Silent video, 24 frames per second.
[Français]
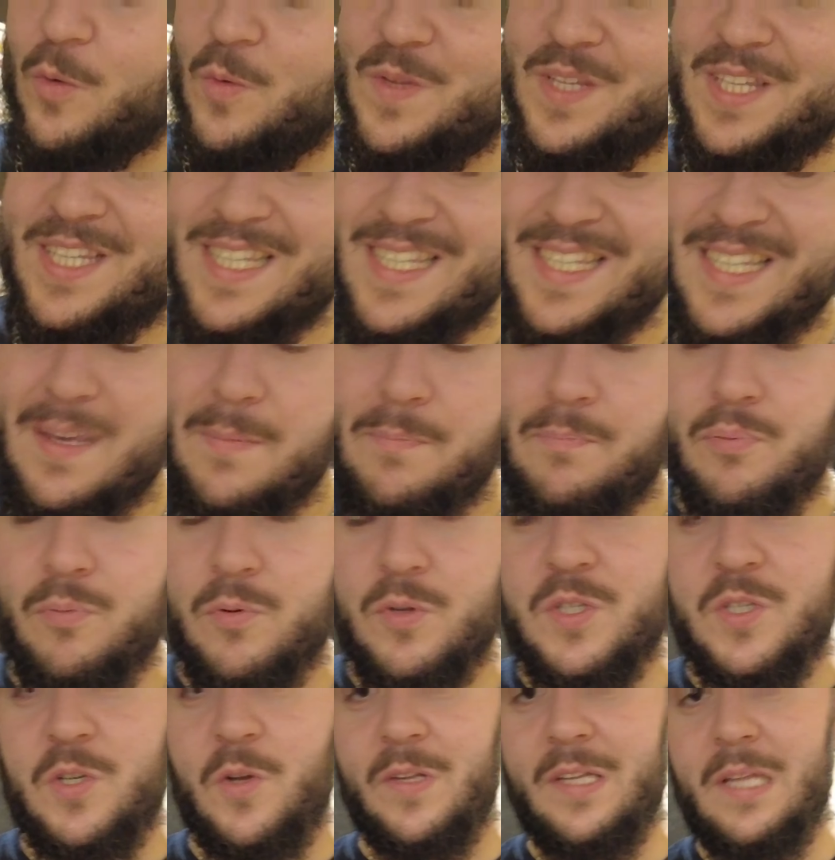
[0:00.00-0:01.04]

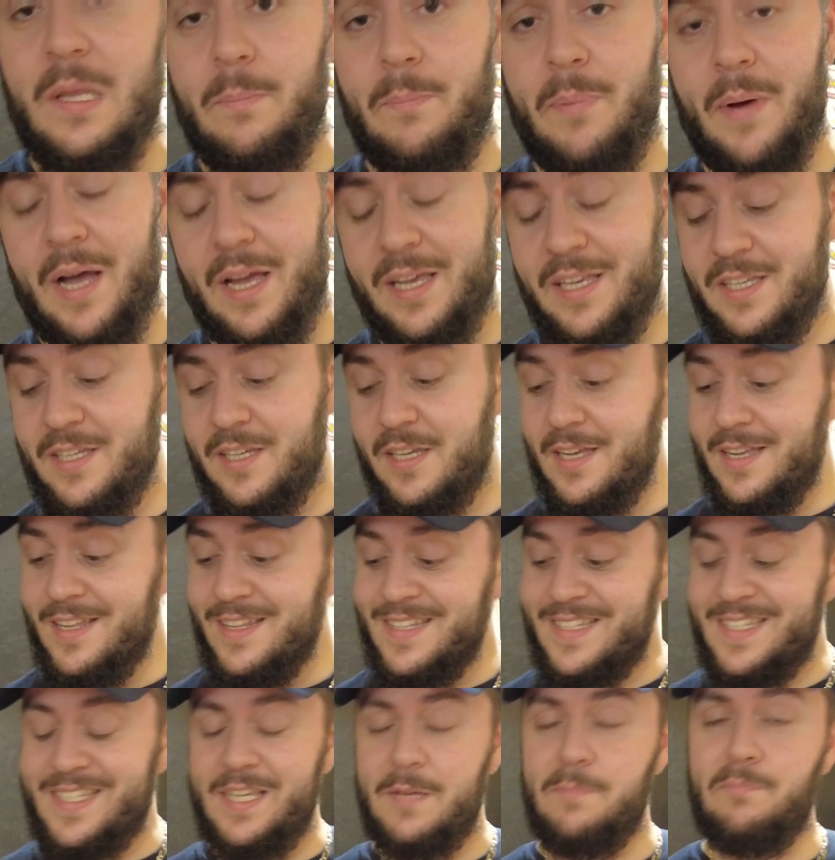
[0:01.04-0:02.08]
10% des packs,
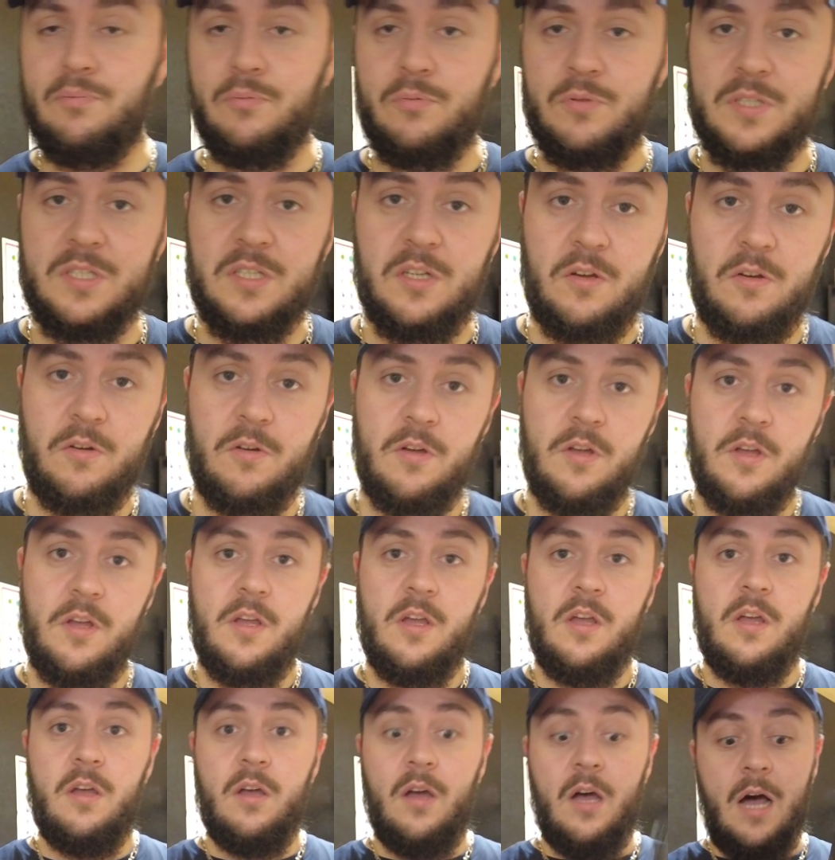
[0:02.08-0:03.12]
10%
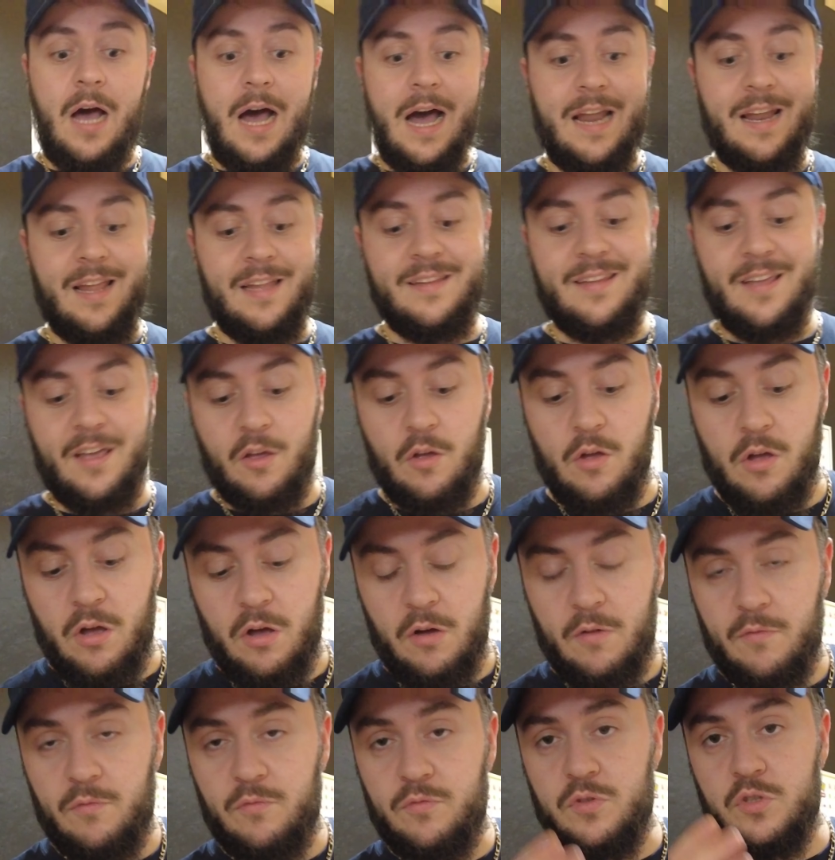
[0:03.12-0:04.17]
à
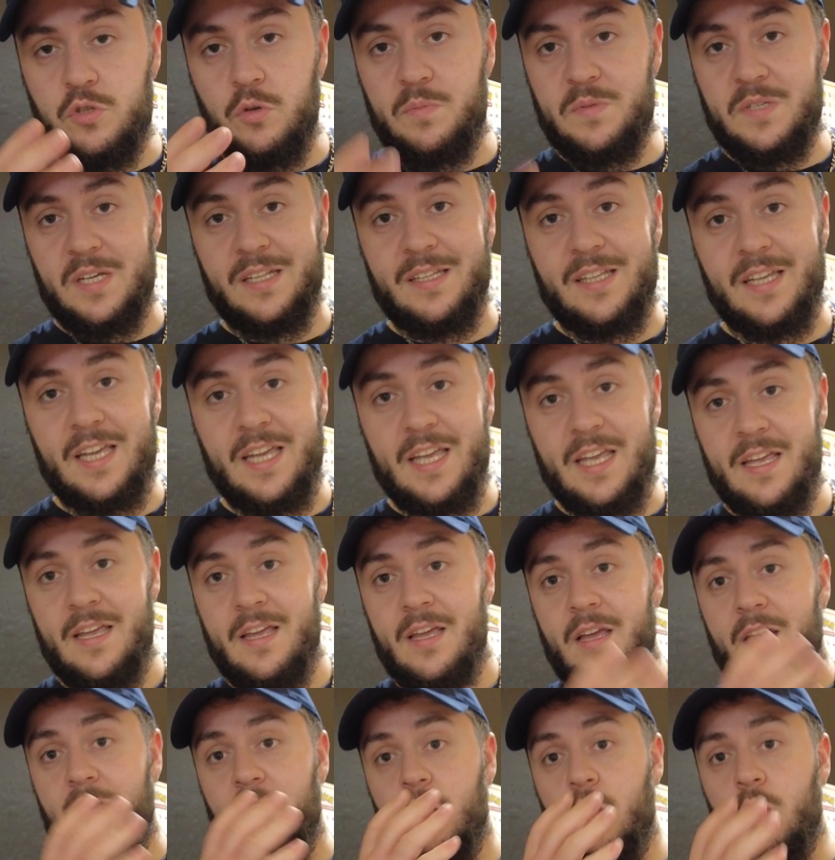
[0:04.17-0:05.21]
l'intérieur, vous obtiendrez
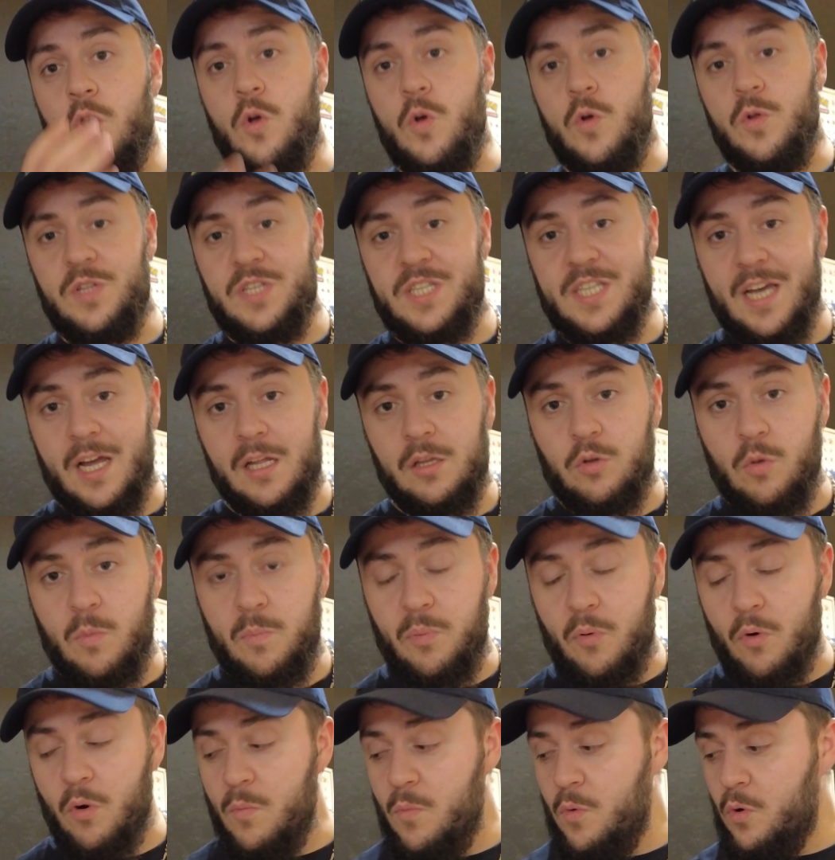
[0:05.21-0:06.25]
une carte
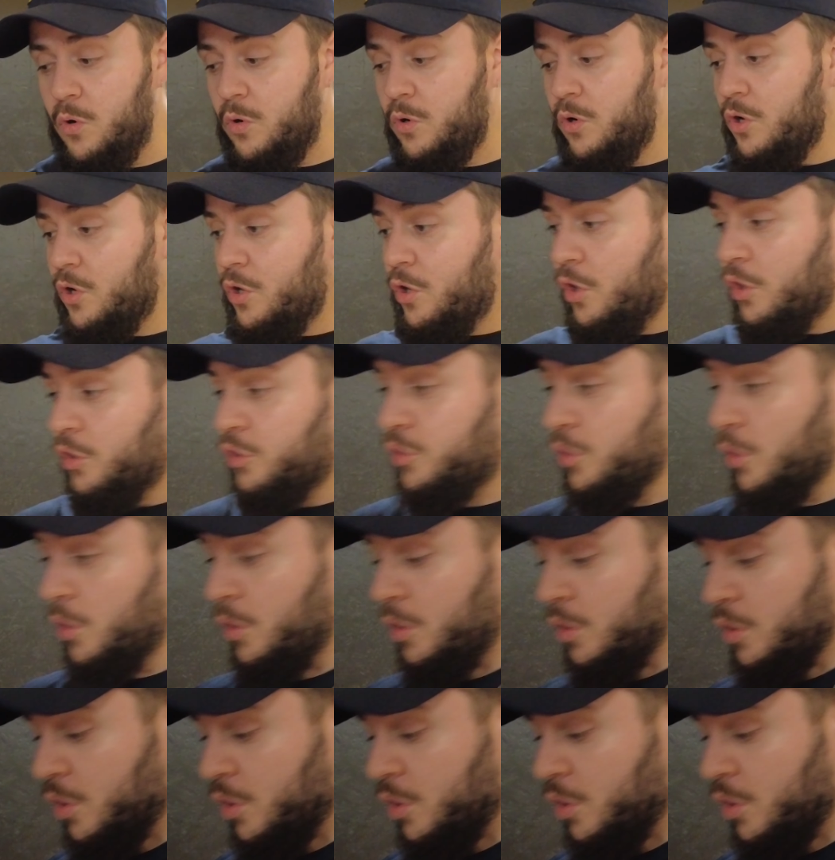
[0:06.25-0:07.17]
promo de